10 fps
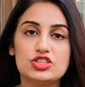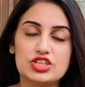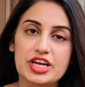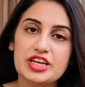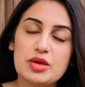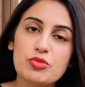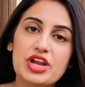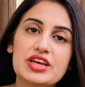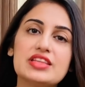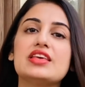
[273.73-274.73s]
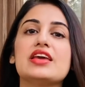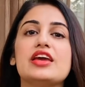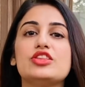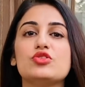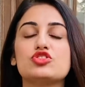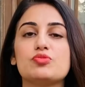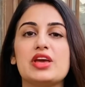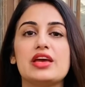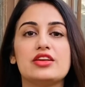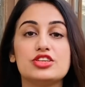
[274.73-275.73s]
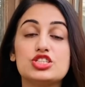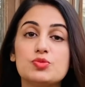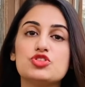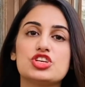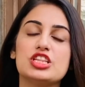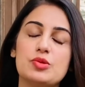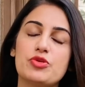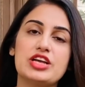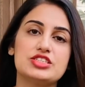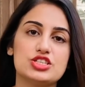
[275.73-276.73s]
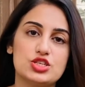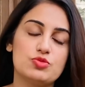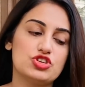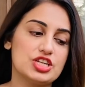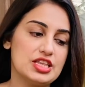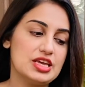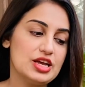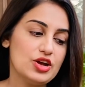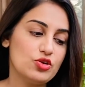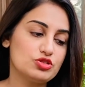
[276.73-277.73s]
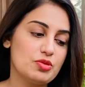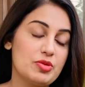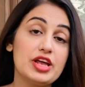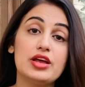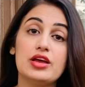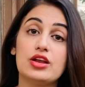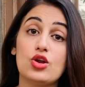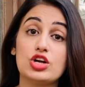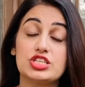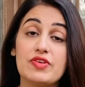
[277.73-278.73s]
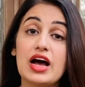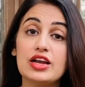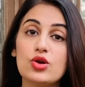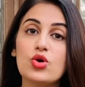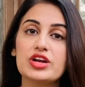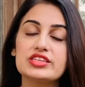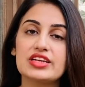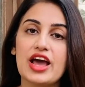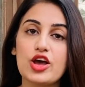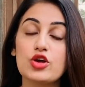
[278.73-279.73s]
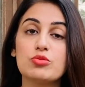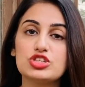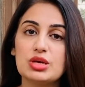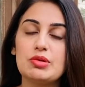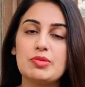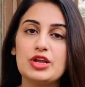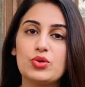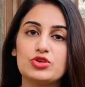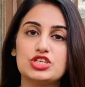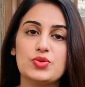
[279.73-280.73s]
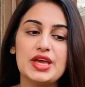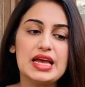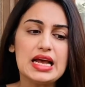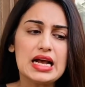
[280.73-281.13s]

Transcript: जो तकरीब मुनद की गई थी उसमें डिस्ट्रीब्यूशन थी प्राइस डिस्ट्रीब्यूशन थी उसमें बड़े नौजवान लोग नजर आए और मुझे भी बड़ी खुशी हुई